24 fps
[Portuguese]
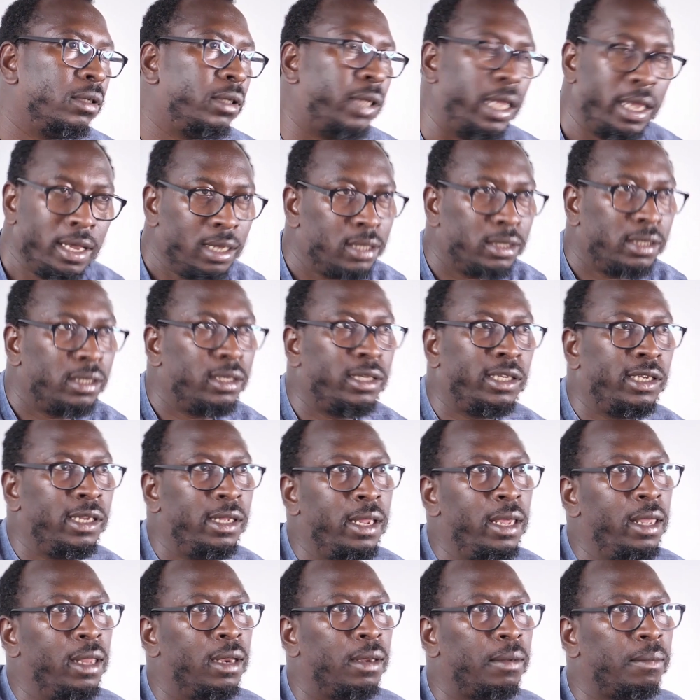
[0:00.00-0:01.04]
Tem que se
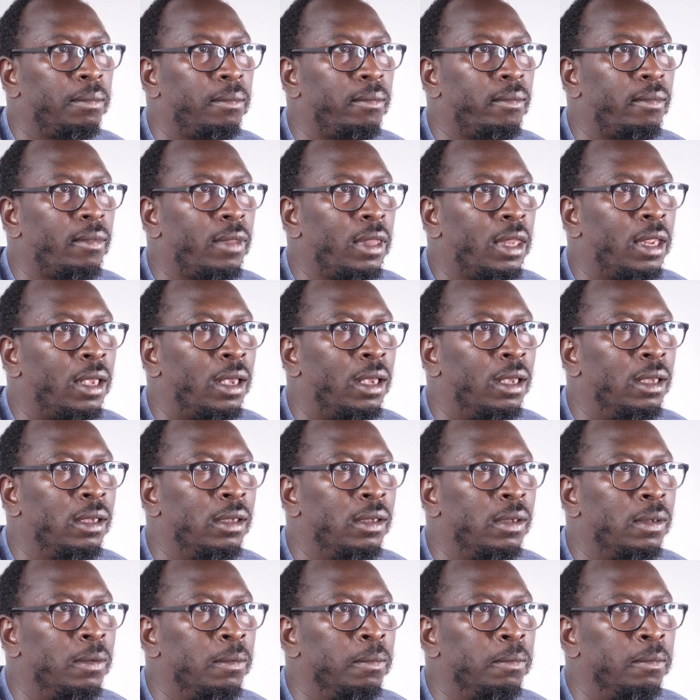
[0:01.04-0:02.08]
decidir. É?
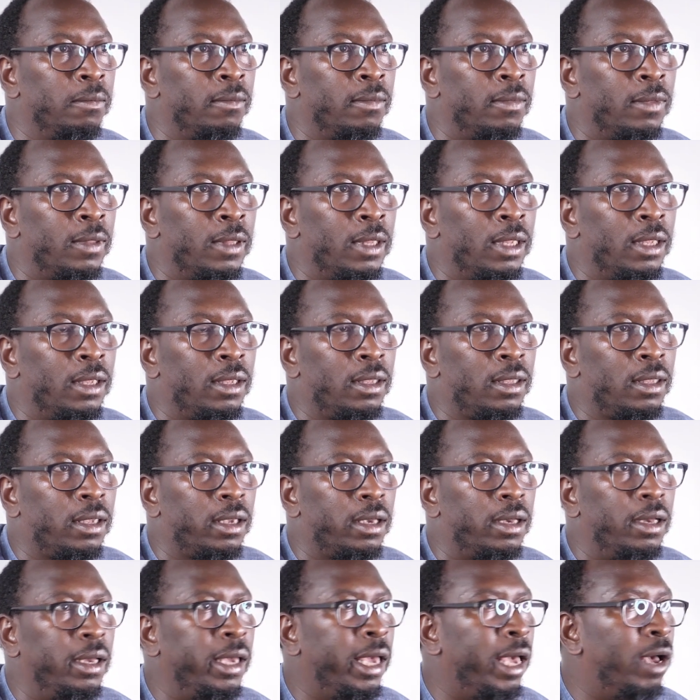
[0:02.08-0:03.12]

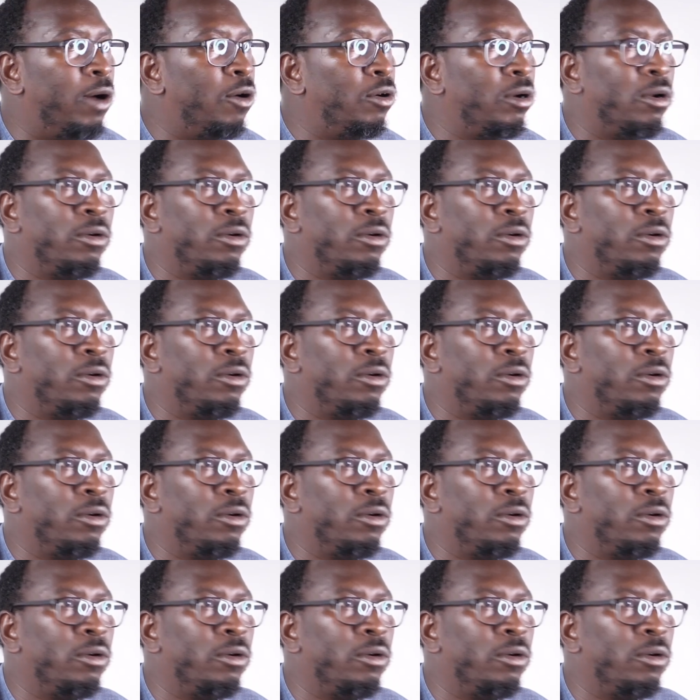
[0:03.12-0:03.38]
Eu